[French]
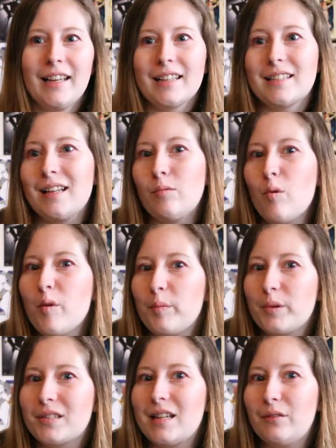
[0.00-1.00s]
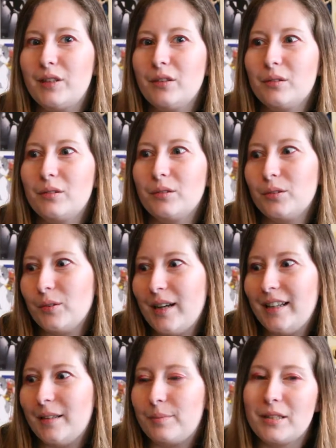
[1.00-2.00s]
c'était le moment de poster la vidéo de
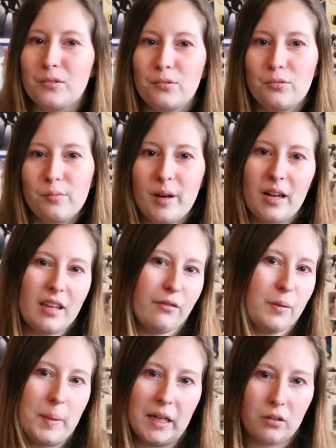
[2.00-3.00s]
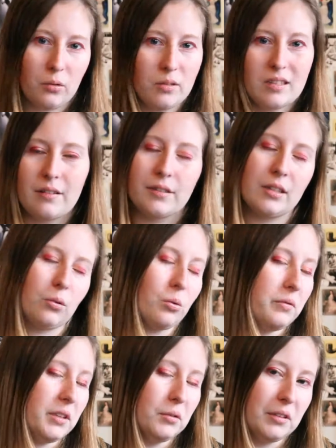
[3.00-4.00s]
Noël, et puis du coup bah il n'y avait pas le temps et ça faisait trop
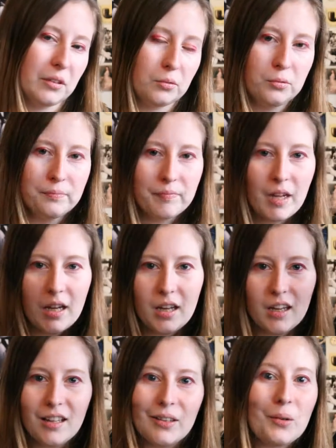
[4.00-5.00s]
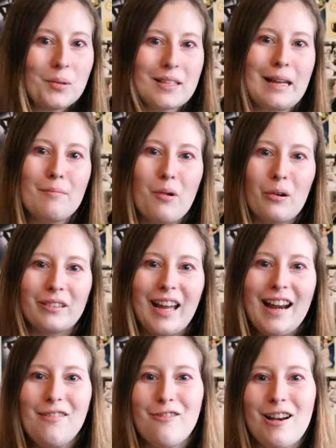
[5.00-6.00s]
de vidéos d'un coup. Donc c'est le bordel,
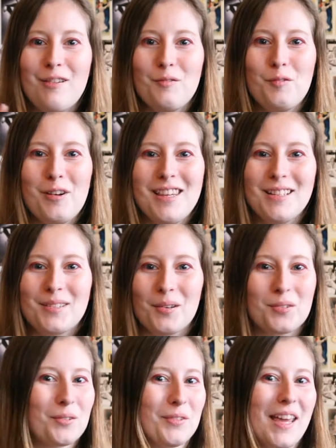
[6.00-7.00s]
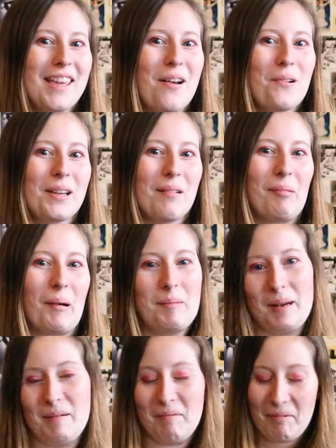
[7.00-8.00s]
voilà vous voyez ça en janvier, il n'y a aucun
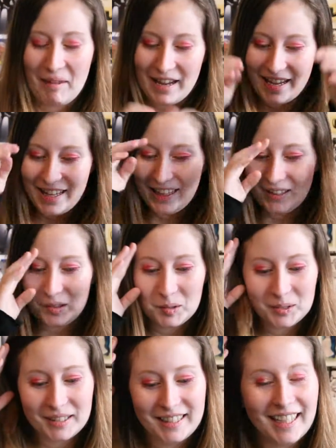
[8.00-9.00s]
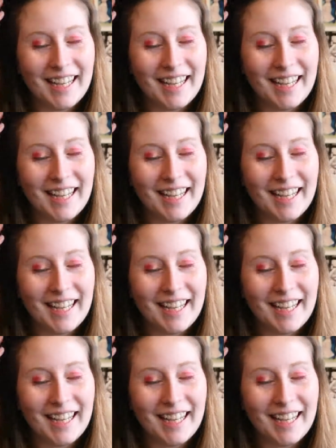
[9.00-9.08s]
problème. Donc,